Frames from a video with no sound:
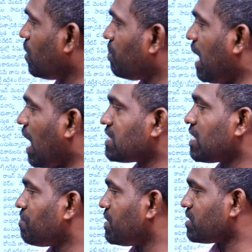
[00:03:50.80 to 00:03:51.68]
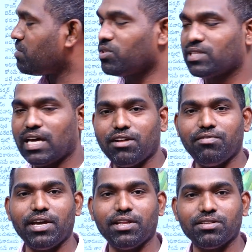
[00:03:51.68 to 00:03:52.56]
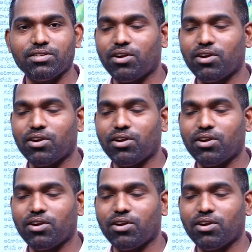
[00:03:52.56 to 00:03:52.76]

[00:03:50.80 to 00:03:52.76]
లోపల ఆసర పెన్షన్ మొత్తాన్ని వెయ్యి నుంచి